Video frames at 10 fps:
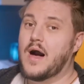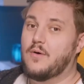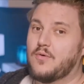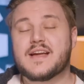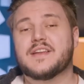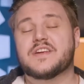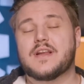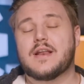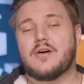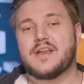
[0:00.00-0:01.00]
Wow. Danke an der
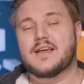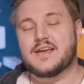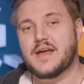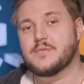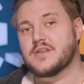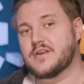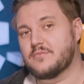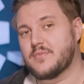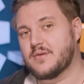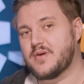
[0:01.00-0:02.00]
Stelle auch an alle Kanalmitglieder
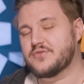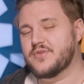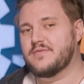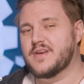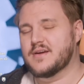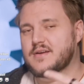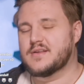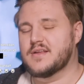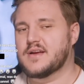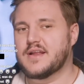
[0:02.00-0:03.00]
und meine Patrons. Wenn ihr
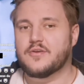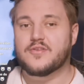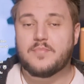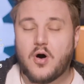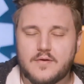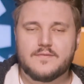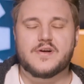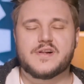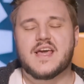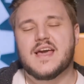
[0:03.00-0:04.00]
den Kanal noch supporten
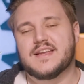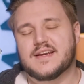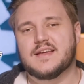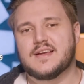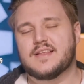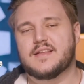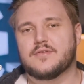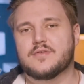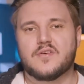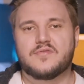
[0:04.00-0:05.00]
wollt, dann klickt jetzt
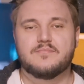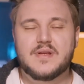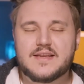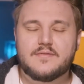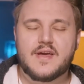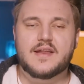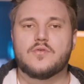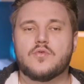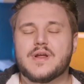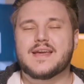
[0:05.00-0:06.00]
unten auf Mitglied werden
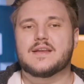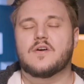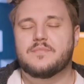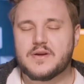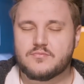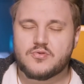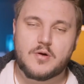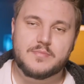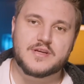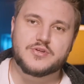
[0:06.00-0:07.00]
oder geht auf
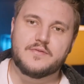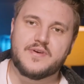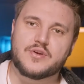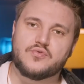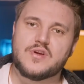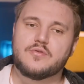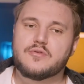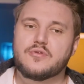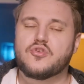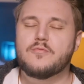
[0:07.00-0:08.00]
patreon.com slash nerdfactory und
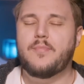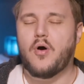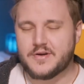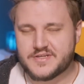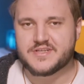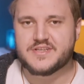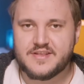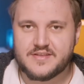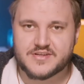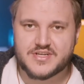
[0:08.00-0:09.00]
supportet
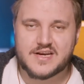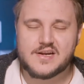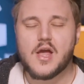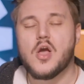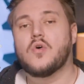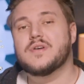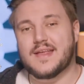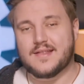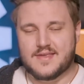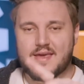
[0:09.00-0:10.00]
diesen Channel. Und
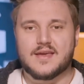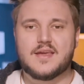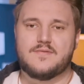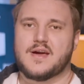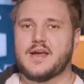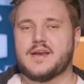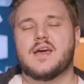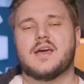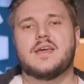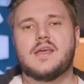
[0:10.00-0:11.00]
jetzt gehen wir rein
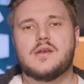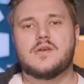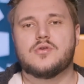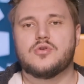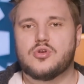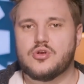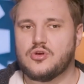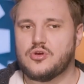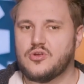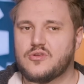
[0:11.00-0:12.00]

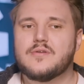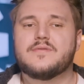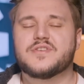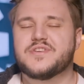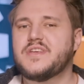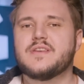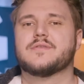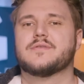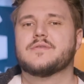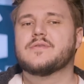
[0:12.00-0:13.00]
in diese
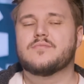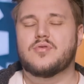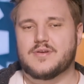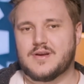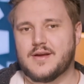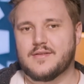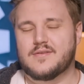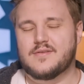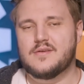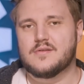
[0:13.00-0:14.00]
verschiedenen
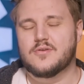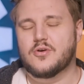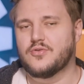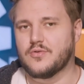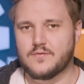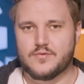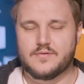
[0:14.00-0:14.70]
Plotlines, die noch nirgendwo